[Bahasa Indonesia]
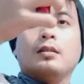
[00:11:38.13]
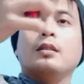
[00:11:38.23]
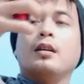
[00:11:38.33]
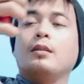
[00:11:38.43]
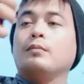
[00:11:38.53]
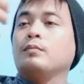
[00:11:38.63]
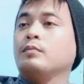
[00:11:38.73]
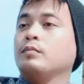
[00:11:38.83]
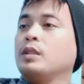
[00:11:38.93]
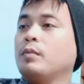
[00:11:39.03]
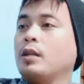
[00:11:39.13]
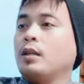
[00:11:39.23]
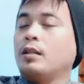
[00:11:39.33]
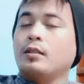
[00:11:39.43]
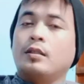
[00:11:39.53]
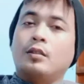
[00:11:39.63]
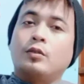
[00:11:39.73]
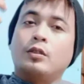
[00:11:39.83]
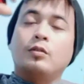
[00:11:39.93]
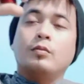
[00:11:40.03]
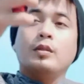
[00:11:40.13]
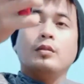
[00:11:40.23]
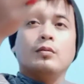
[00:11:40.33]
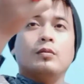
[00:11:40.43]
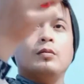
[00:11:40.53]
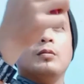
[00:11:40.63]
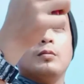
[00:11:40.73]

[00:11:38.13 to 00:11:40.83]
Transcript: dalam lima hari satu satu minggu